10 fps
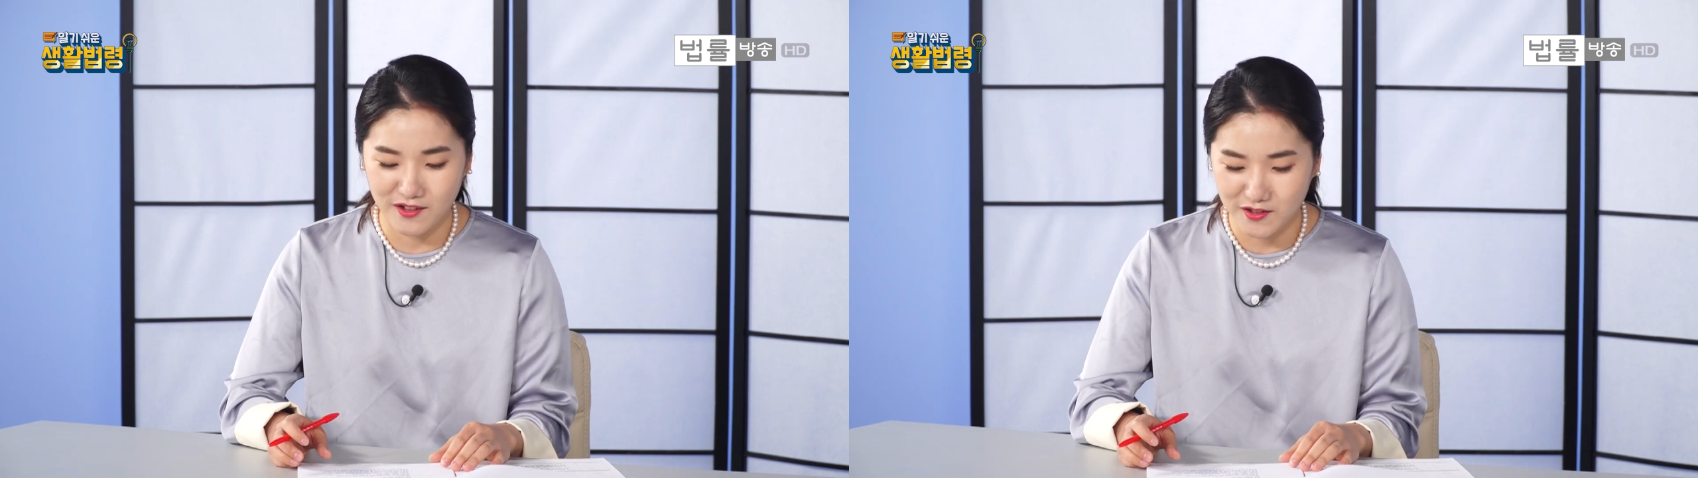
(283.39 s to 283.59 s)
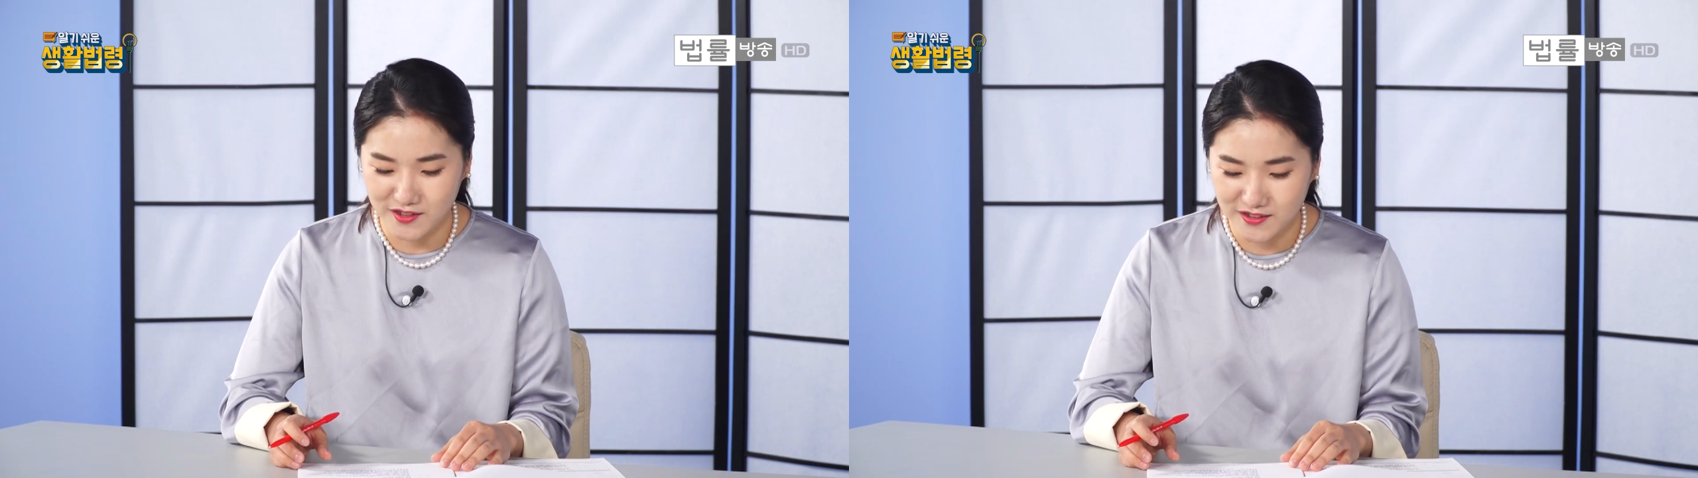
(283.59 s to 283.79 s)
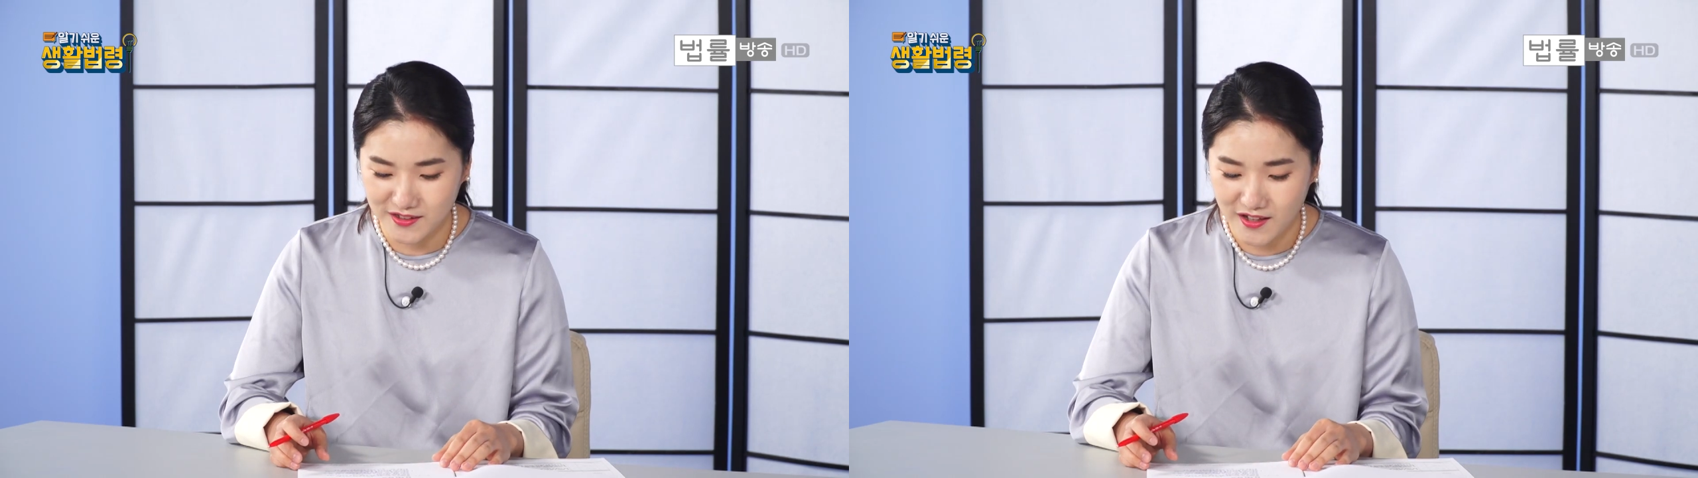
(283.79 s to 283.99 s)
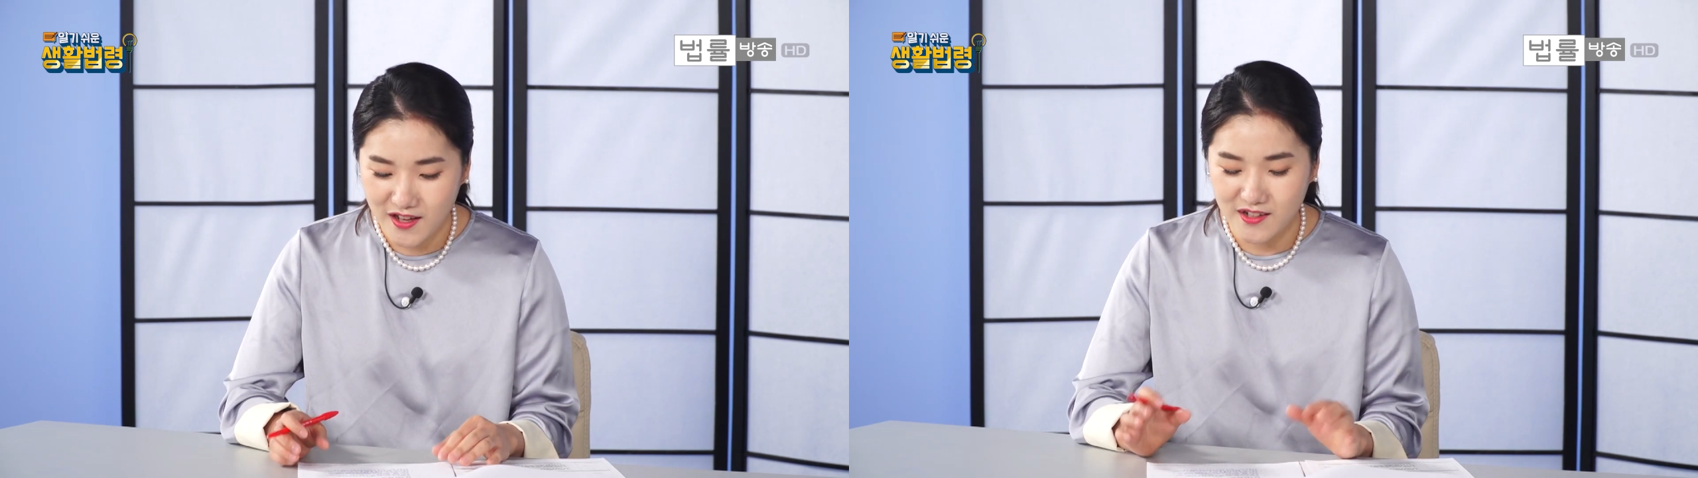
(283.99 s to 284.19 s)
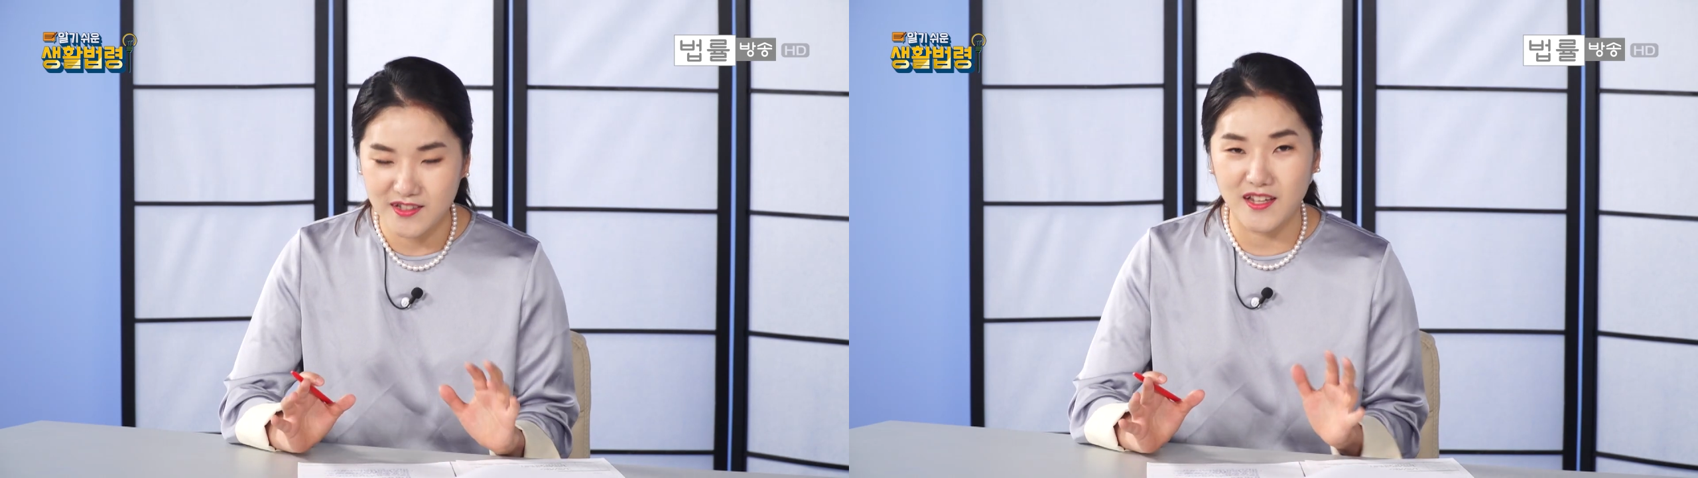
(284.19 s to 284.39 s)
것을
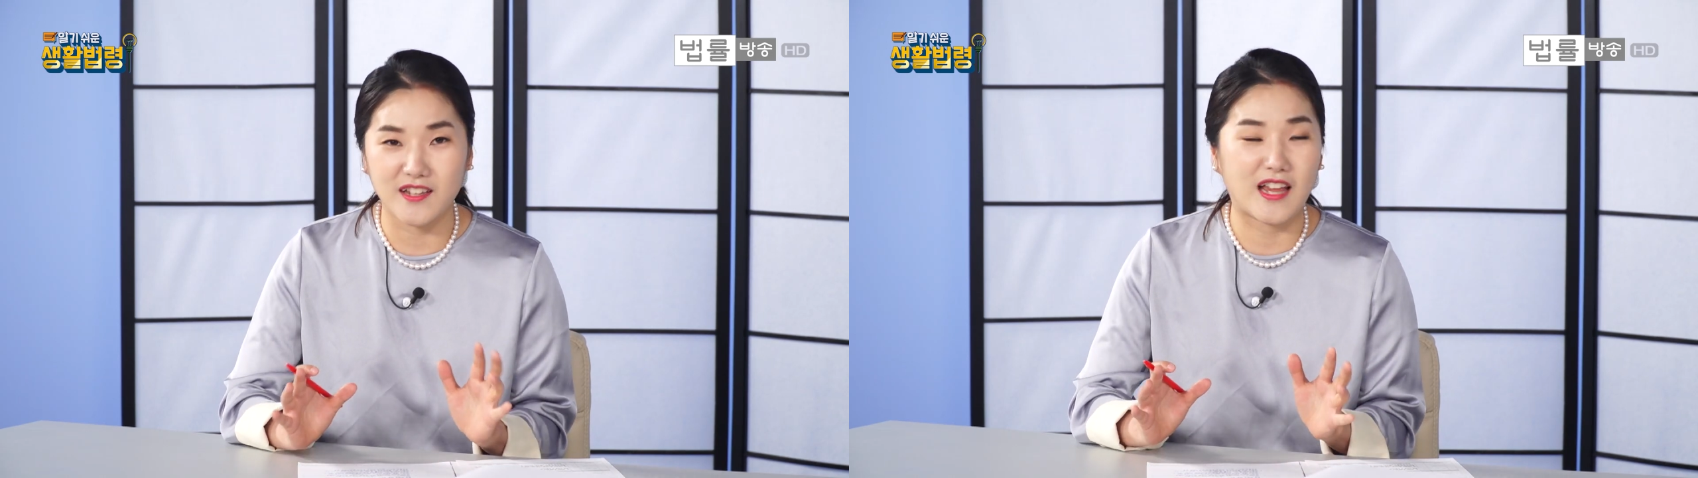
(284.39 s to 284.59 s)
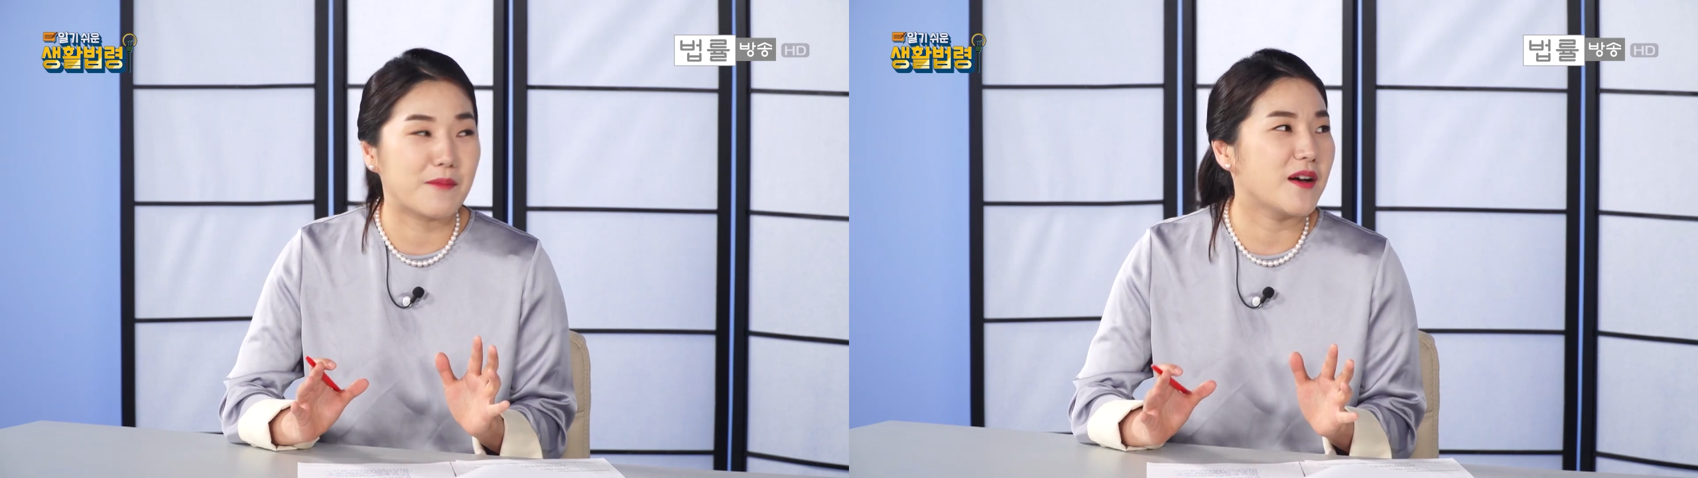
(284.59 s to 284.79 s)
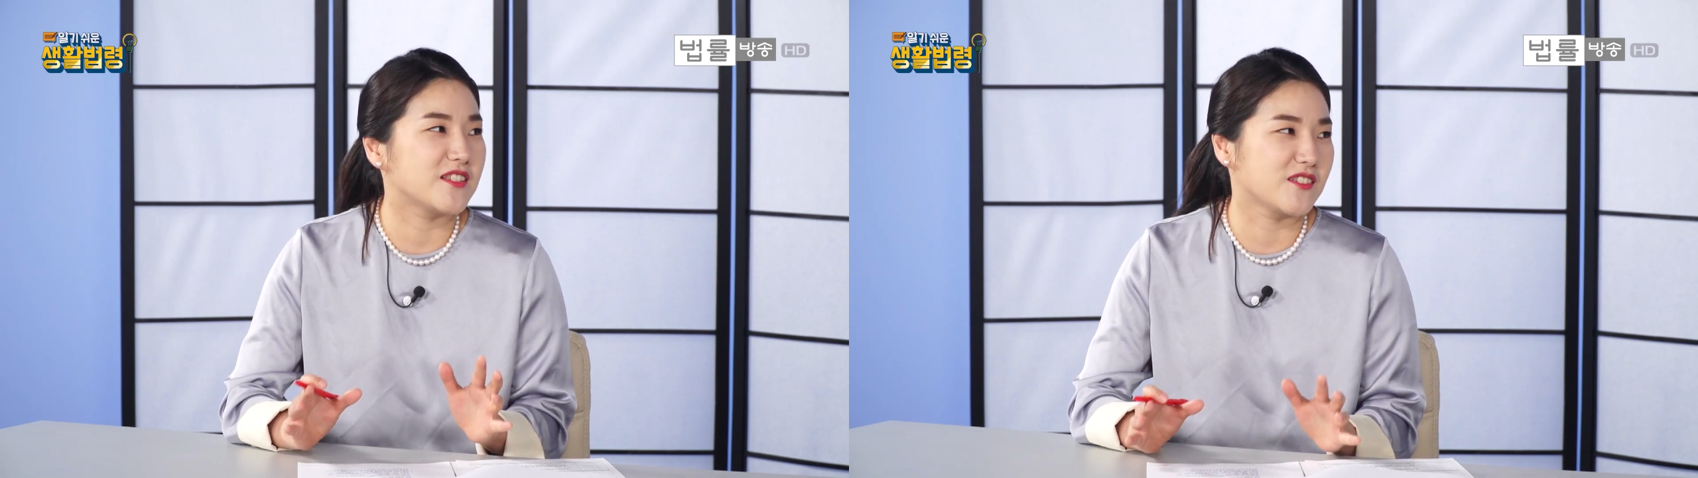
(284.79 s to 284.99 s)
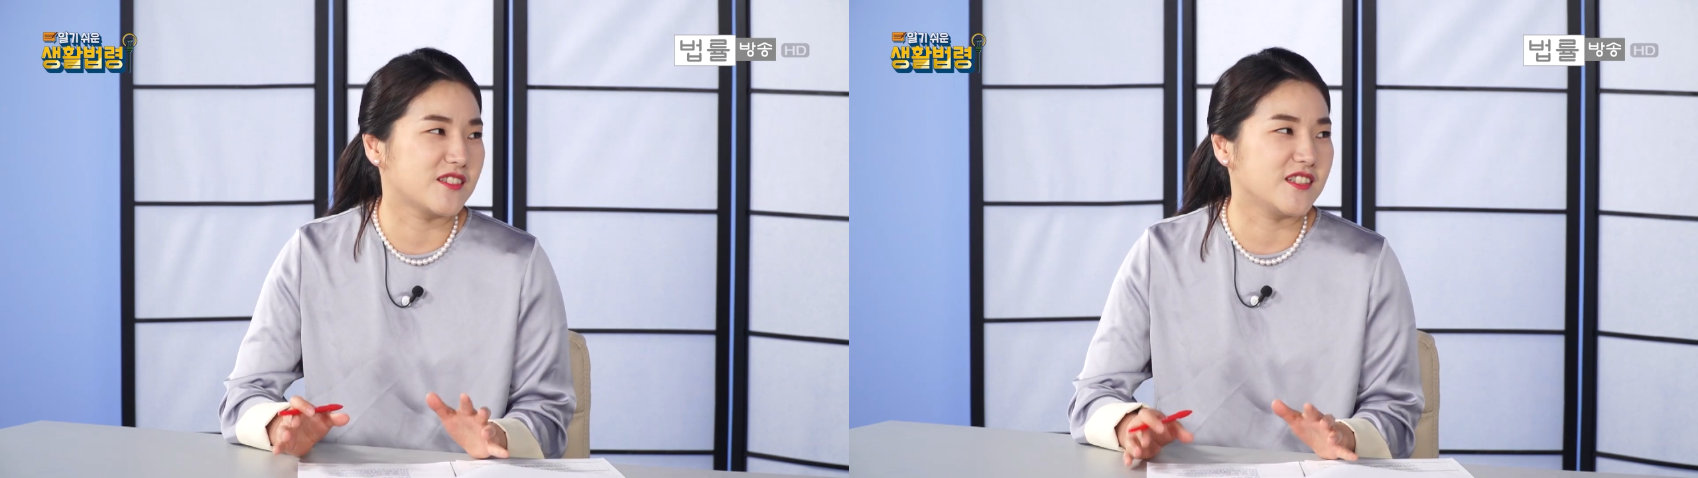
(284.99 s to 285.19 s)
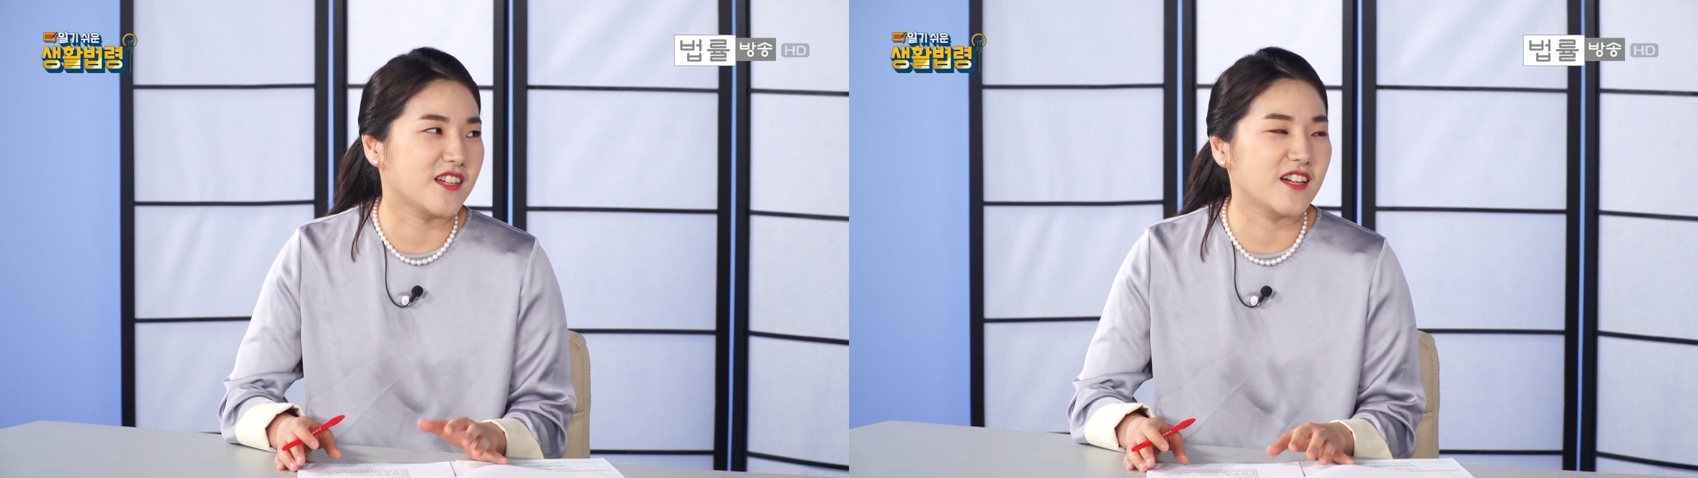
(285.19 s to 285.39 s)
이제 남아
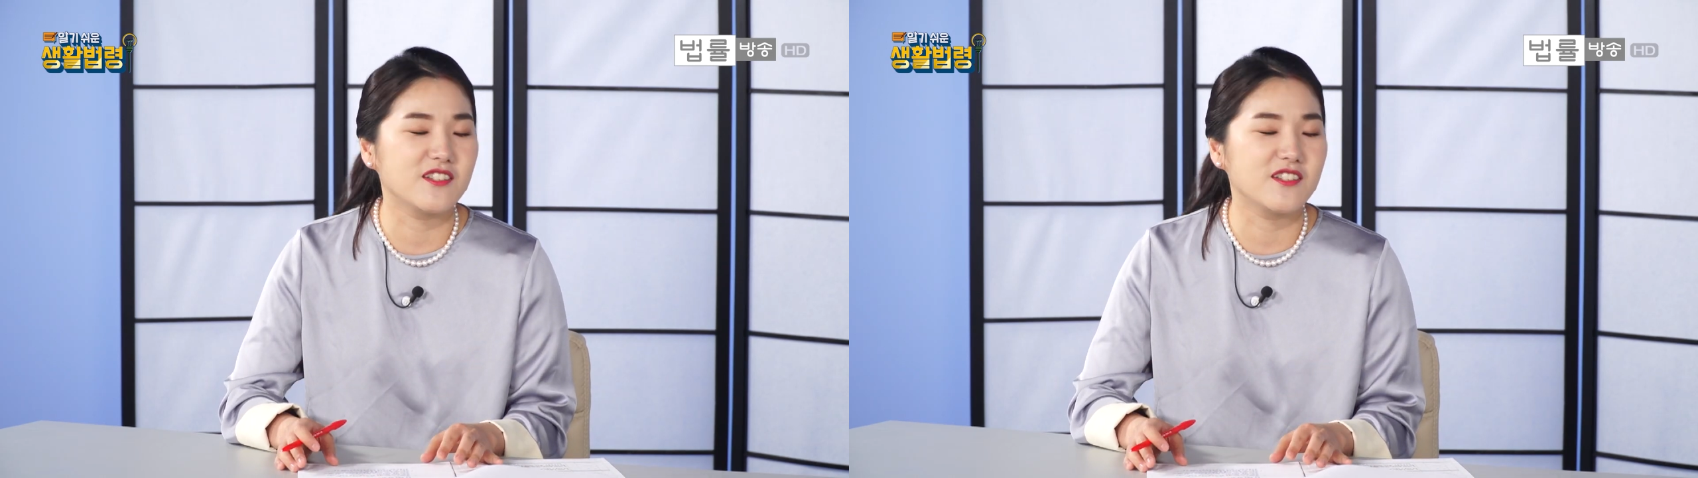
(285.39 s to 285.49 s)
있었으니까요.